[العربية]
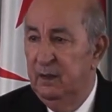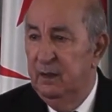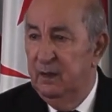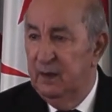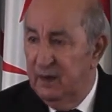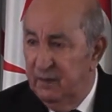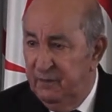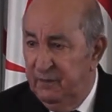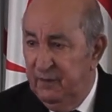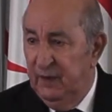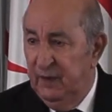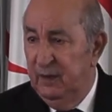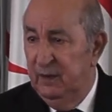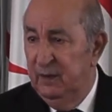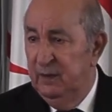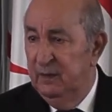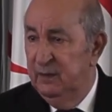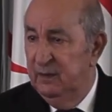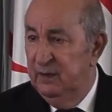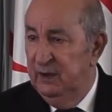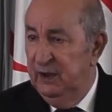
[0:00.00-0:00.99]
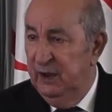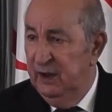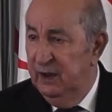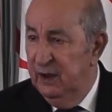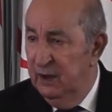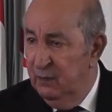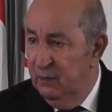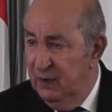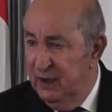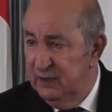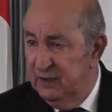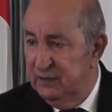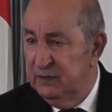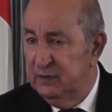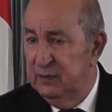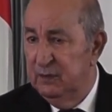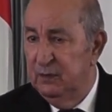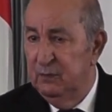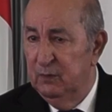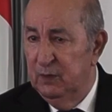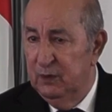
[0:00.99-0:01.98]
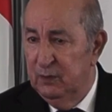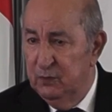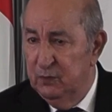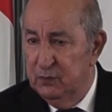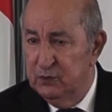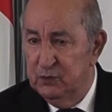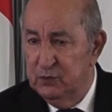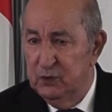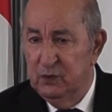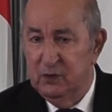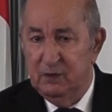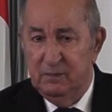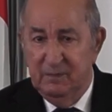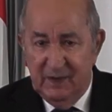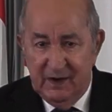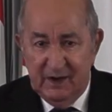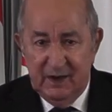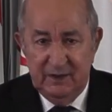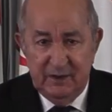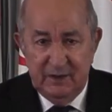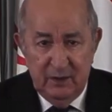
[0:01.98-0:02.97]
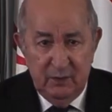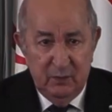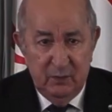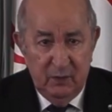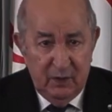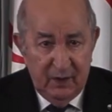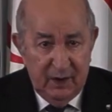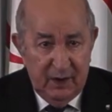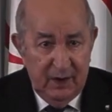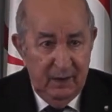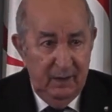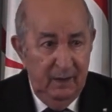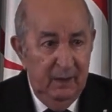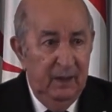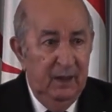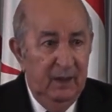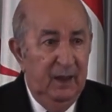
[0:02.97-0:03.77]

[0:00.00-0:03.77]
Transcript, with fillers: ورفع العلاوات والأجور مرة أخرى